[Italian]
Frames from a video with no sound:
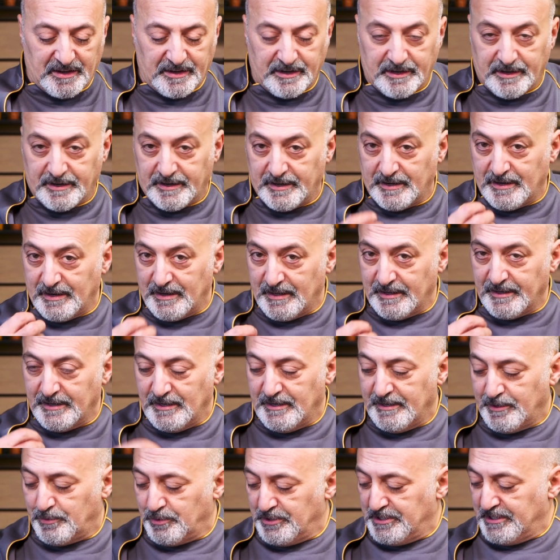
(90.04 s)
il, i
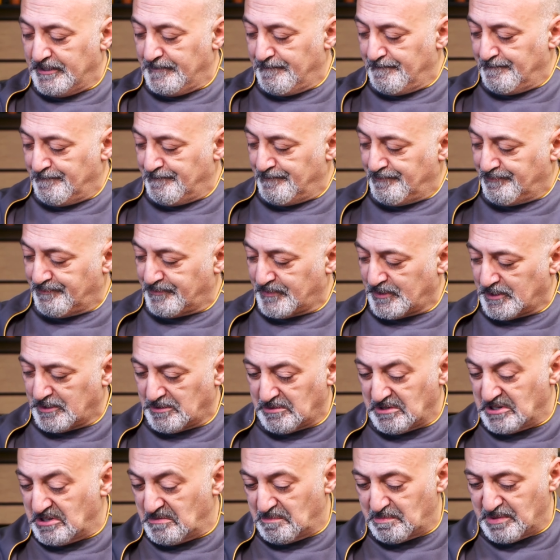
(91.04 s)
liquidi
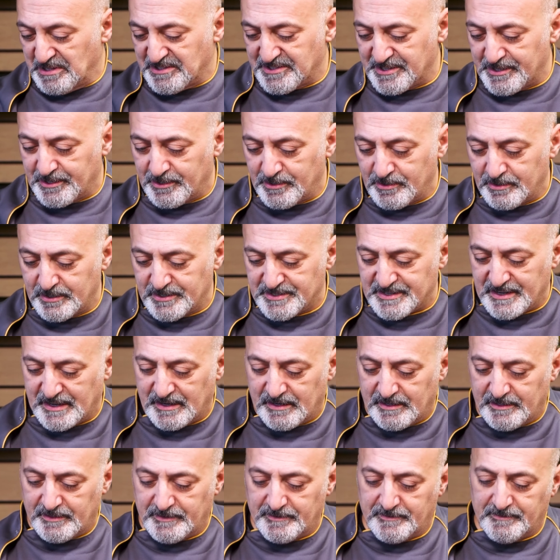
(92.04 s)
quindi un pizzichino di
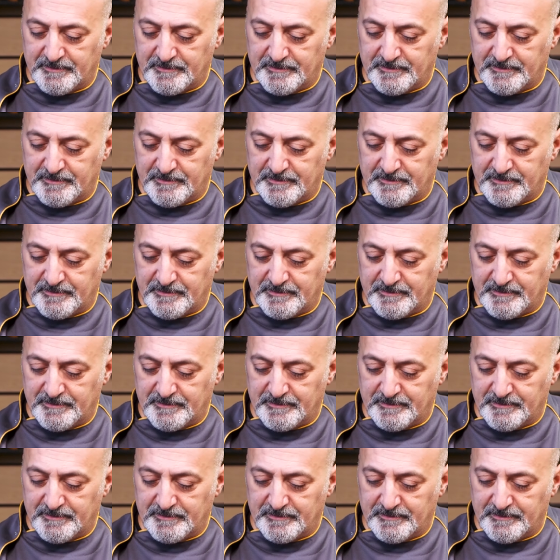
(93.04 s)
sale.